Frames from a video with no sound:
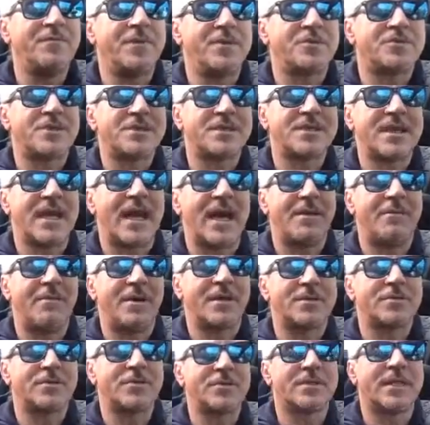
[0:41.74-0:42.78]
invece
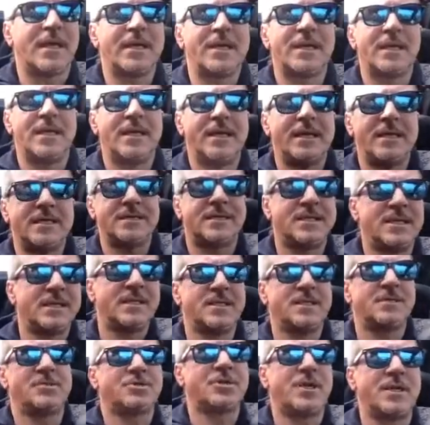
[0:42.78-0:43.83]
sabato dalle
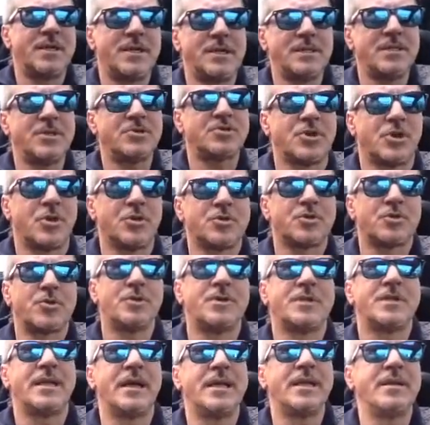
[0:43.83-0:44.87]
16 alle
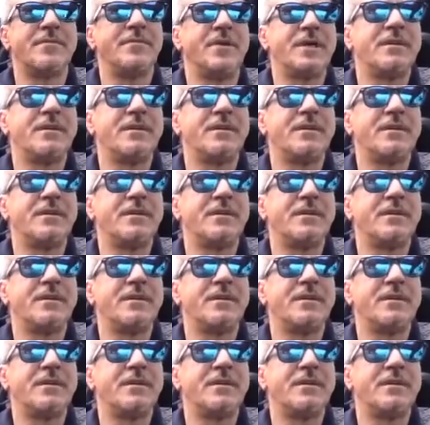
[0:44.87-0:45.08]
18 e dalle